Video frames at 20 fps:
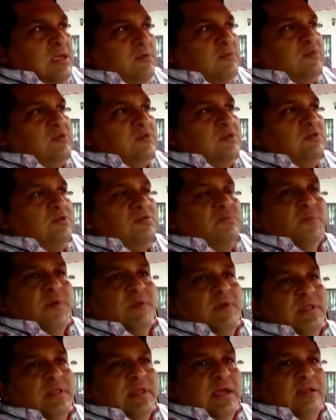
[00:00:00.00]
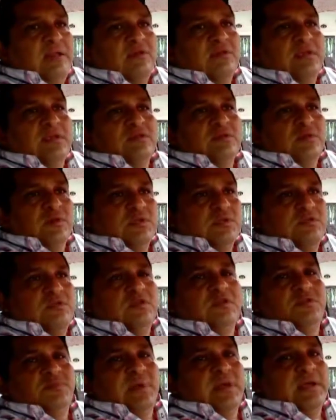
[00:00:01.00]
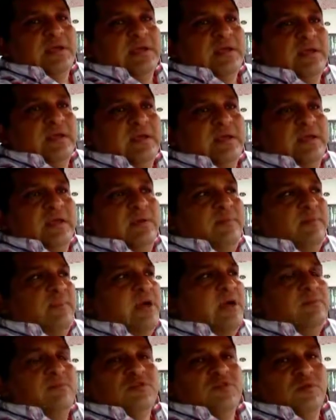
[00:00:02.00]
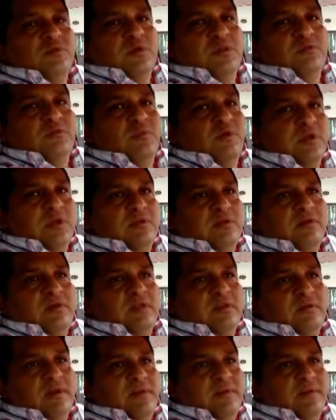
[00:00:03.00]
y hemos ido implementando otras cuestiones para que vayamos subiendo un poquito de